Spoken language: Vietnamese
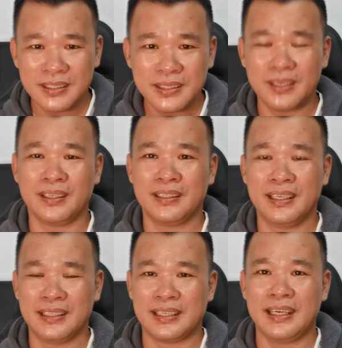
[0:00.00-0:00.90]
cứ
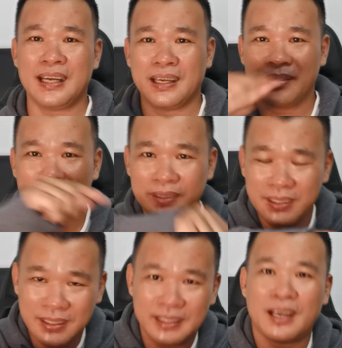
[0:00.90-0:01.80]
chuyện gì xảy ra
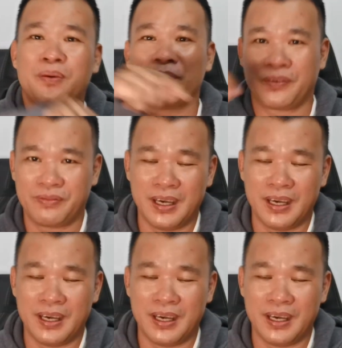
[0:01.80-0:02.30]
đối với chồng hoặc